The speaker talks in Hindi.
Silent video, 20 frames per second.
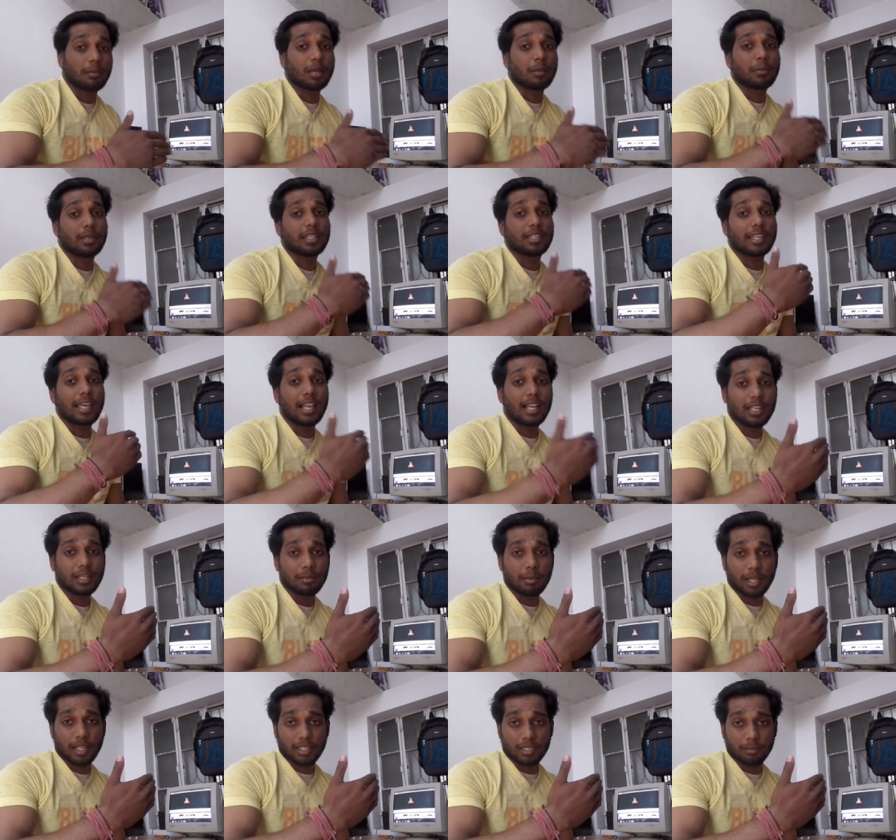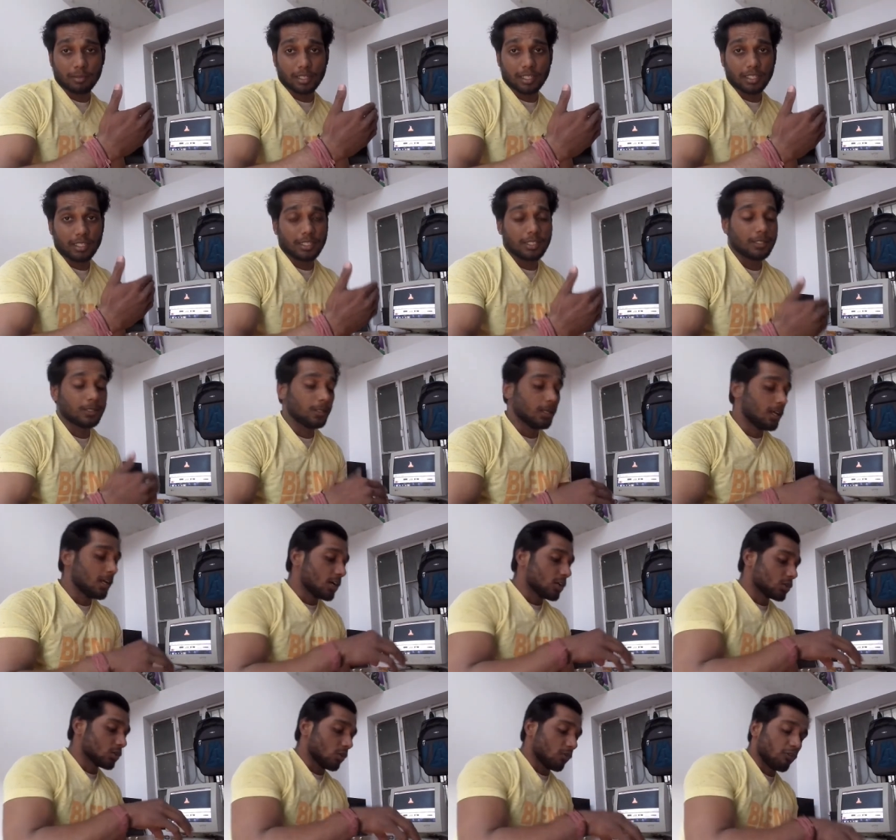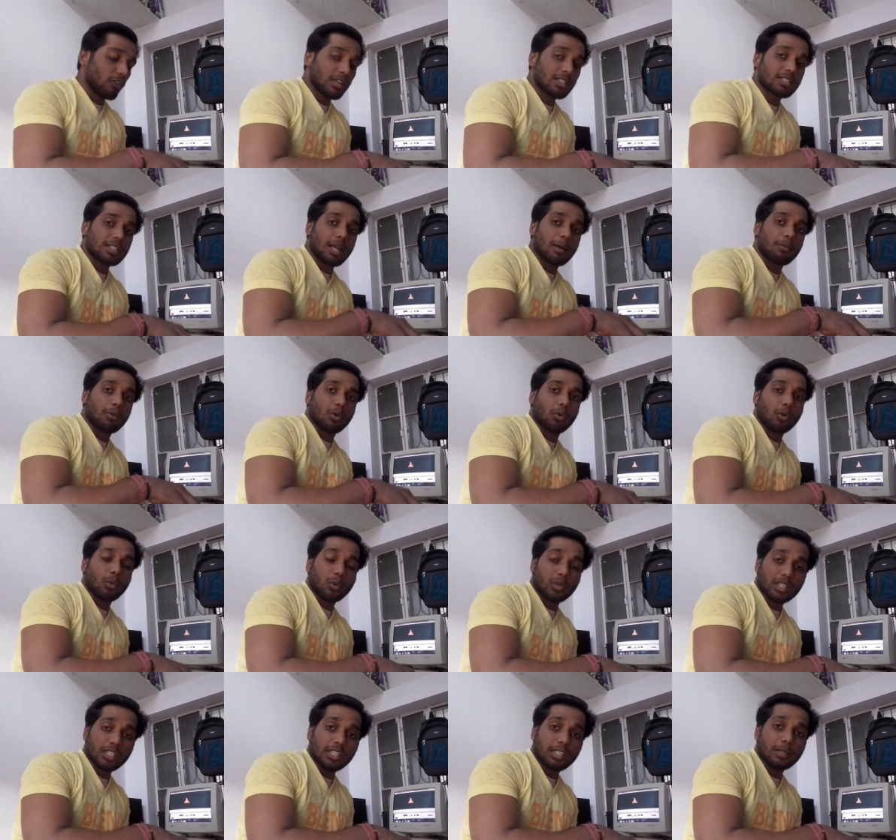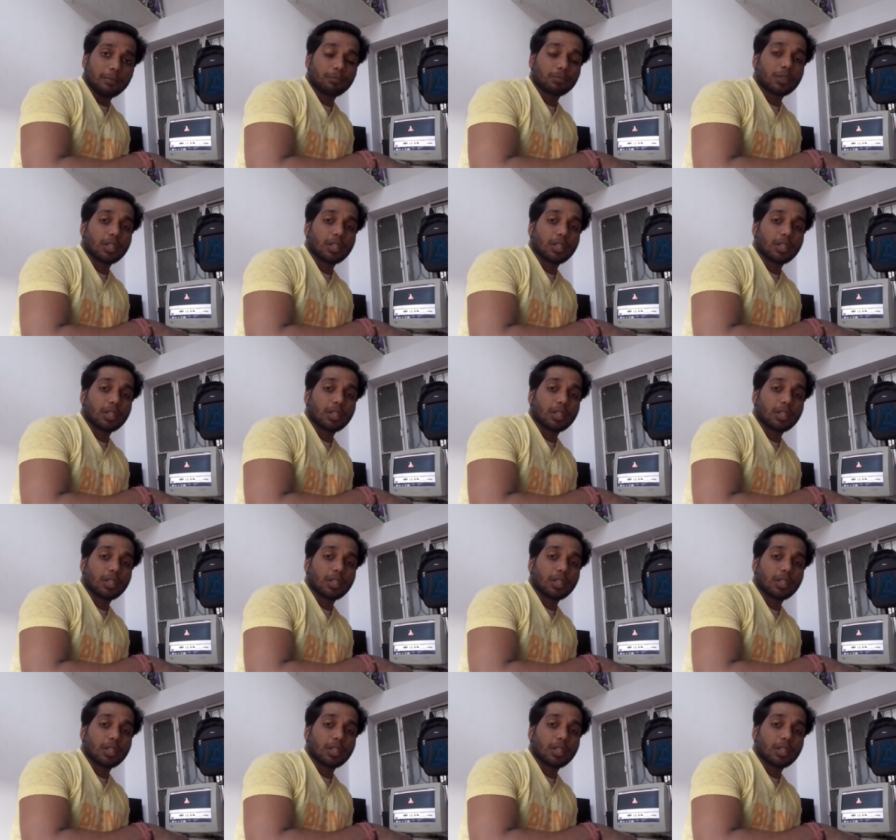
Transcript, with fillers: हमें अपनी कैलरी बढ़ानी पड़ेगी सो so फर्स्ट आप रोटी